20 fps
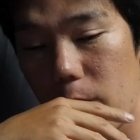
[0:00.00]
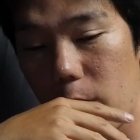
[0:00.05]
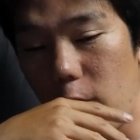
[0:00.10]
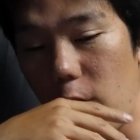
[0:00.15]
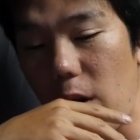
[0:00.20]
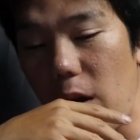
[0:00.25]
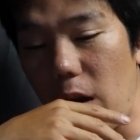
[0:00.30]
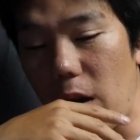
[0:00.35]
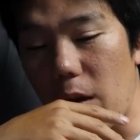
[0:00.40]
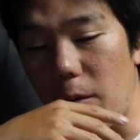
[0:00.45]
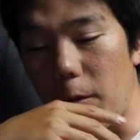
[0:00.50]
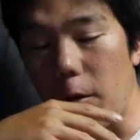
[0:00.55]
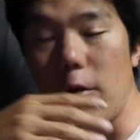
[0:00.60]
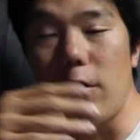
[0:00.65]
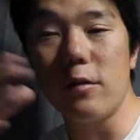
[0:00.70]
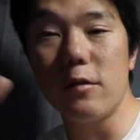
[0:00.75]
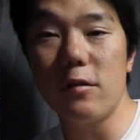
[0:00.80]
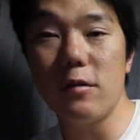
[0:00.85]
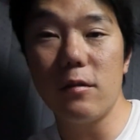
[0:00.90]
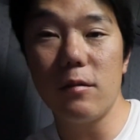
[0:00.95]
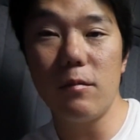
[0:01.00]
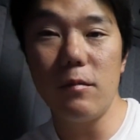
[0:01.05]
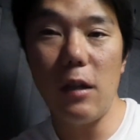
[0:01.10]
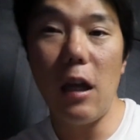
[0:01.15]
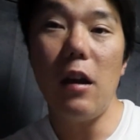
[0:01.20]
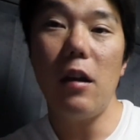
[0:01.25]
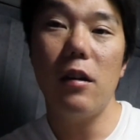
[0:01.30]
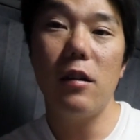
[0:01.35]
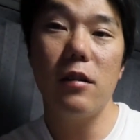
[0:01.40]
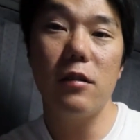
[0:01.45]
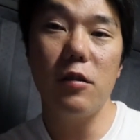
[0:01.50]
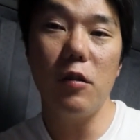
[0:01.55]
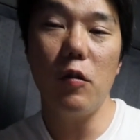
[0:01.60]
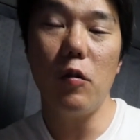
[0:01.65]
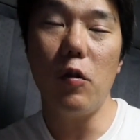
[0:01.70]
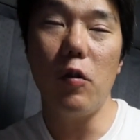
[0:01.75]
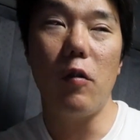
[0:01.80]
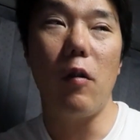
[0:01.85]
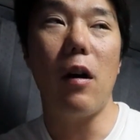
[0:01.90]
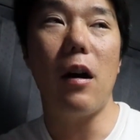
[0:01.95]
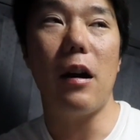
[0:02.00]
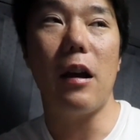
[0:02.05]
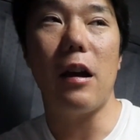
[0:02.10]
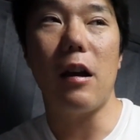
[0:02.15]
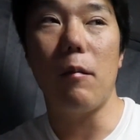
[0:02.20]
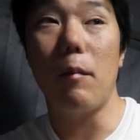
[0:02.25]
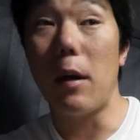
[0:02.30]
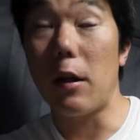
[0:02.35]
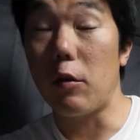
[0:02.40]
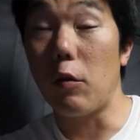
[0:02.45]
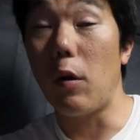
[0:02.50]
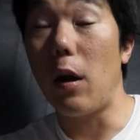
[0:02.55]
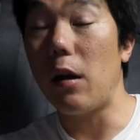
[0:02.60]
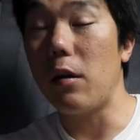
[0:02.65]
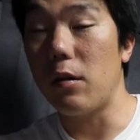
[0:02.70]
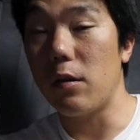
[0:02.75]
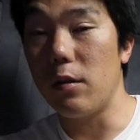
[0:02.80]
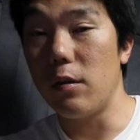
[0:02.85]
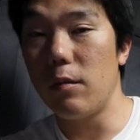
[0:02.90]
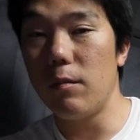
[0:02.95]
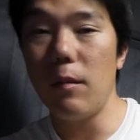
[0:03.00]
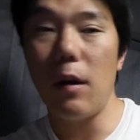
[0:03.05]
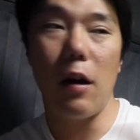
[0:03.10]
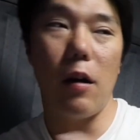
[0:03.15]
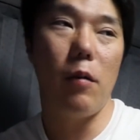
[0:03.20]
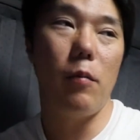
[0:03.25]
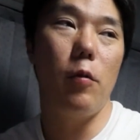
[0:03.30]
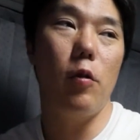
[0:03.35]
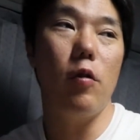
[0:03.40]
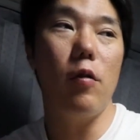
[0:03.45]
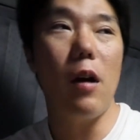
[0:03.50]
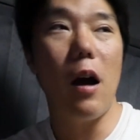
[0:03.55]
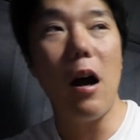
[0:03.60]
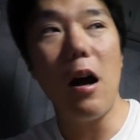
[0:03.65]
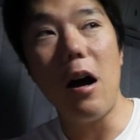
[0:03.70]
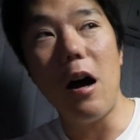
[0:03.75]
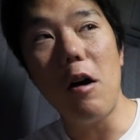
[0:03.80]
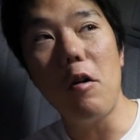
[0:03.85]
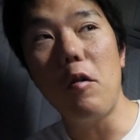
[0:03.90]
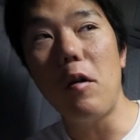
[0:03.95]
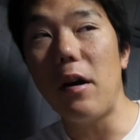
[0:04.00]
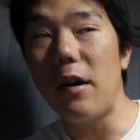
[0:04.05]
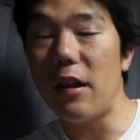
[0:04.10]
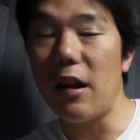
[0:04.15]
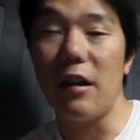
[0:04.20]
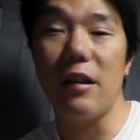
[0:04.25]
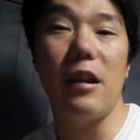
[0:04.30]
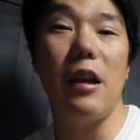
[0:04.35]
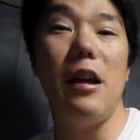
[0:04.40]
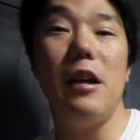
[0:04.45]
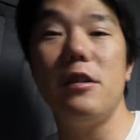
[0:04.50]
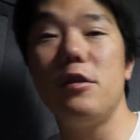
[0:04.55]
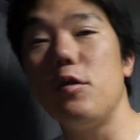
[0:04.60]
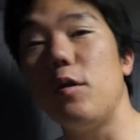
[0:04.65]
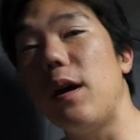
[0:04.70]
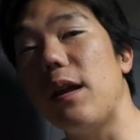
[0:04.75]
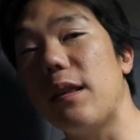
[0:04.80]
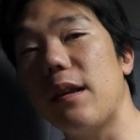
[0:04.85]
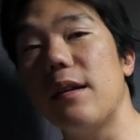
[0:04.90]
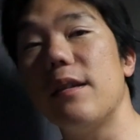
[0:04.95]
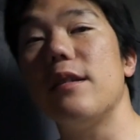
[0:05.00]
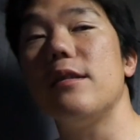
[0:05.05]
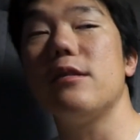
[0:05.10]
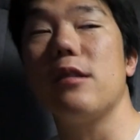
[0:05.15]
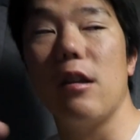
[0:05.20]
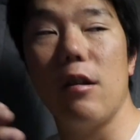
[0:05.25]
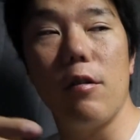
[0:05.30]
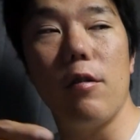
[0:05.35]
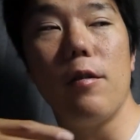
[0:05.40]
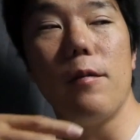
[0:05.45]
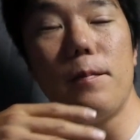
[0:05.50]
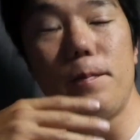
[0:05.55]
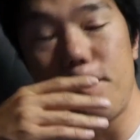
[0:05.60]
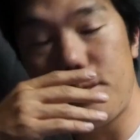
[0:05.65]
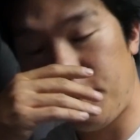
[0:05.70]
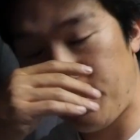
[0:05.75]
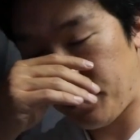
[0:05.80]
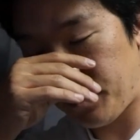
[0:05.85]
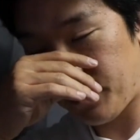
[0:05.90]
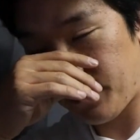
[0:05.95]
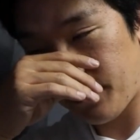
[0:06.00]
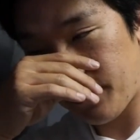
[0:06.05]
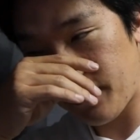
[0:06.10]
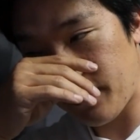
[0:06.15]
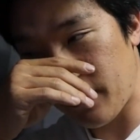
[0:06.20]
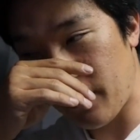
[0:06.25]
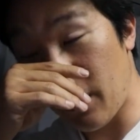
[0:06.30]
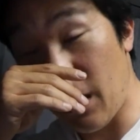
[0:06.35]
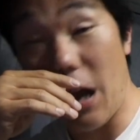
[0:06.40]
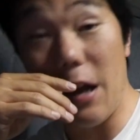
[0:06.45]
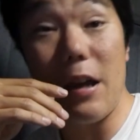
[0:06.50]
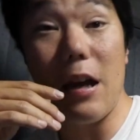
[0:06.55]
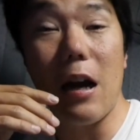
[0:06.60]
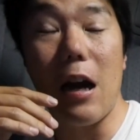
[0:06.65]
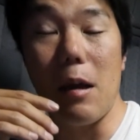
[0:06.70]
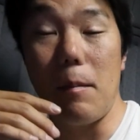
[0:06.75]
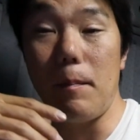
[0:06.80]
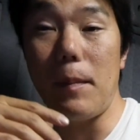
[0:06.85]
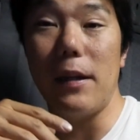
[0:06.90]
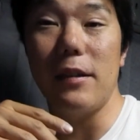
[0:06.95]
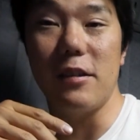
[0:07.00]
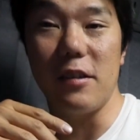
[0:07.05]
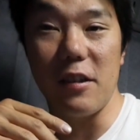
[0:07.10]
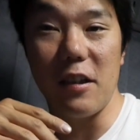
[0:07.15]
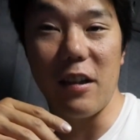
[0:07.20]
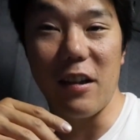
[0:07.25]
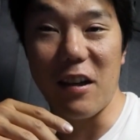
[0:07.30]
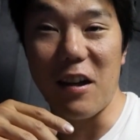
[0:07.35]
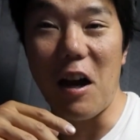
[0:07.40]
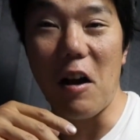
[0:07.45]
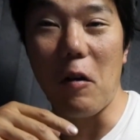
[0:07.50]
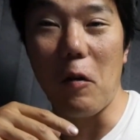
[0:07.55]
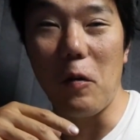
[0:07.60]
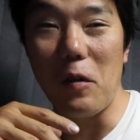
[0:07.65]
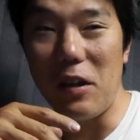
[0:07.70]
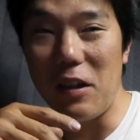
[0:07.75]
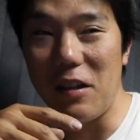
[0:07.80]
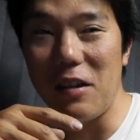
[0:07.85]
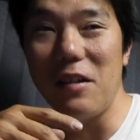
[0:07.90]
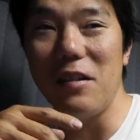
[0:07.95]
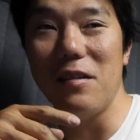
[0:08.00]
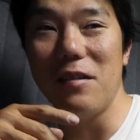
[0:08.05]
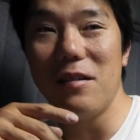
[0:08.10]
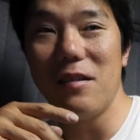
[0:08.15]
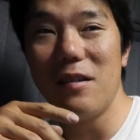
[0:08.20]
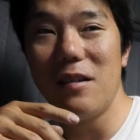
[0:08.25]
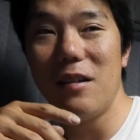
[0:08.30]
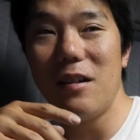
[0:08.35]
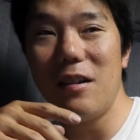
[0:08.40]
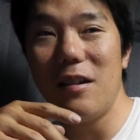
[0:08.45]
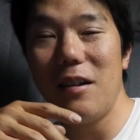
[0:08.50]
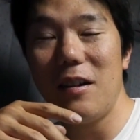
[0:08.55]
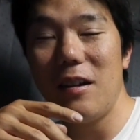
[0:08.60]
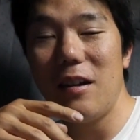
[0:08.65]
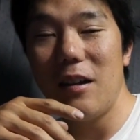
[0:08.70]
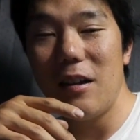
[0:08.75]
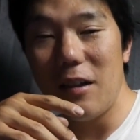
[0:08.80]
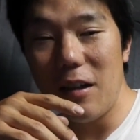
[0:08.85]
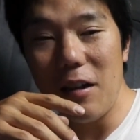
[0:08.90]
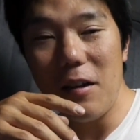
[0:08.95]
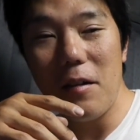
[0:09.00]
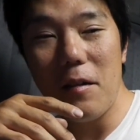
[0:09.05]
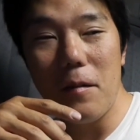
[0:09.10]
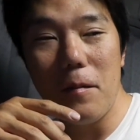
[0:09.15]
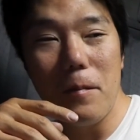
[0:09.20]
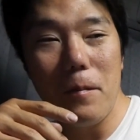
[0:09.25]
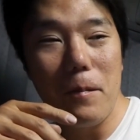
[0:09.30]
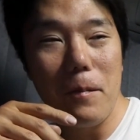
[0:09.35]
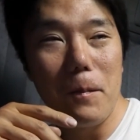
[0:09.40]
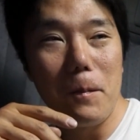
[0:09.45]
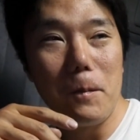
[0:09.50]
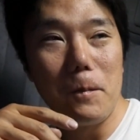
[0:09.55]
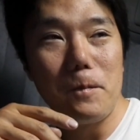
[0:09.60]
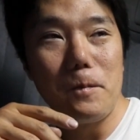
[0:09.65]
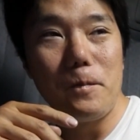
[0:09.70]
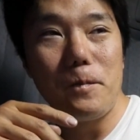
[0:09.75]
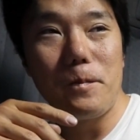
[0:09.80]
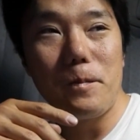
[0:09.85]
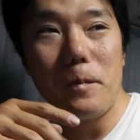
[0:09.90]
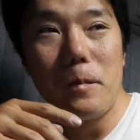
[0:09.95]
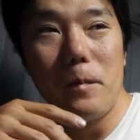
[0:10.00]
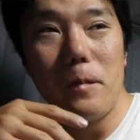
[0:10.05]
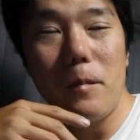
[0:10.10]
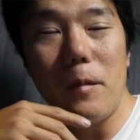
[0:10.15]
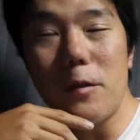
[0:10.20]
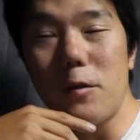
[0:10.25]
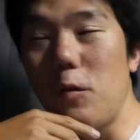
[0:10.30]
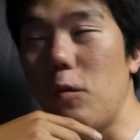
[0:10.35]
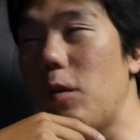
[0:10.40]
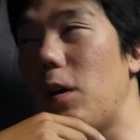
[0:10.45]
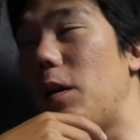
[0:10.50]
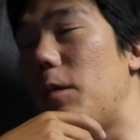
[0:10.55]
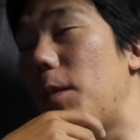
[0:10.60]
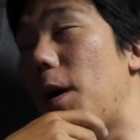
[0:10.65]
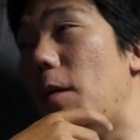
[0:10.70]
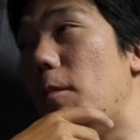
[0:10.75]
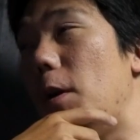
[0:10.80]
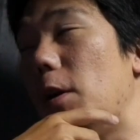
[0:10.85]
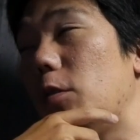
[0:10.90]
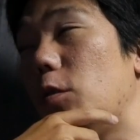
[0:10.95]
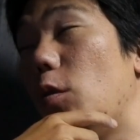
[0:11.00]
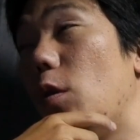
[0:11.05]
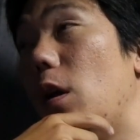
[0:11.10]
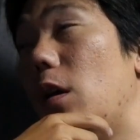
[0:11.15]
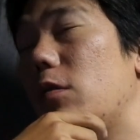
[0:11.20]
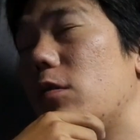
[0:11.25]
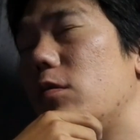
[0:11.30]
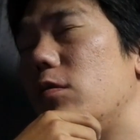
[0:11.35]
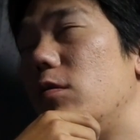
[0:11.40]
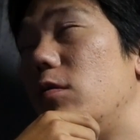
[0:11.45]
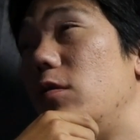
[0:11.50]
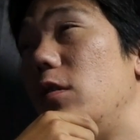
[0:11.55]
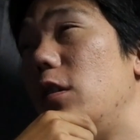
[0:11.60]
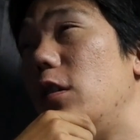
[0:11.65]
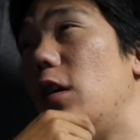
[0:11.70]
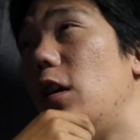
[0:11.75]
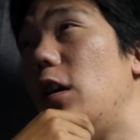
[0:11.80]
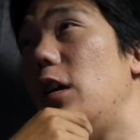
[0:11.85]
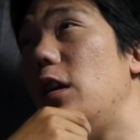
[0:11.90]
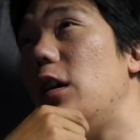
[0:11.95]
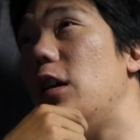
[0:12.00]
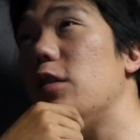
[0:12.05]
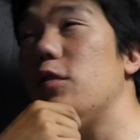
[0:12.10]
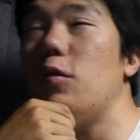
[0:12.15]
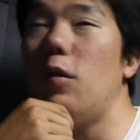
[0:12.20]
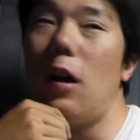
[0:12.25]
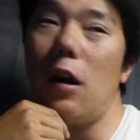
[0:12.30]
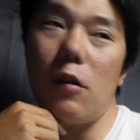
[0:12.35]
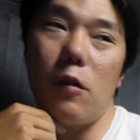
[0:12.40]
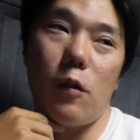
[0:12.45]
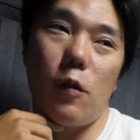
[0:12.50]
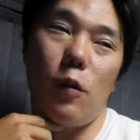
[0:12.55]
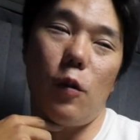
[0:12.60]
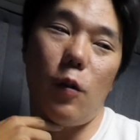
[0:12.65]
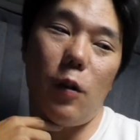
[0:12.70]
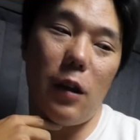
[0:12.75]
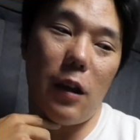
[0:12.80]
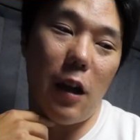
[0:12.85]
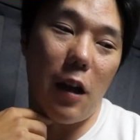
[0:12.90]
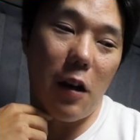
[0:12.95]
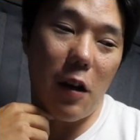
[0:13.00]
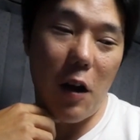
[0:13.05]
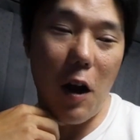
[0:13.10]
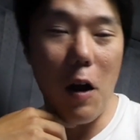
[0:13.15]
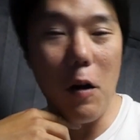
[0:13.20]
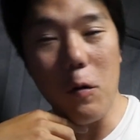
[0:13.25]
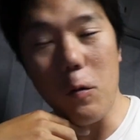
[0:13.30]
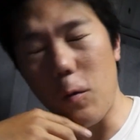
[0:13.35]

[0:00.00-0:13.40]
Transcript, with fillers: トレーラーでもねその頃分からへんけど、まあ、トラックまあ僕が憧れたのは低床やったんですけどタイヤがいっぱいついててかっこいいっていうねまあそっからまあまあトラック乗りたいなトラック乗りたいなかっ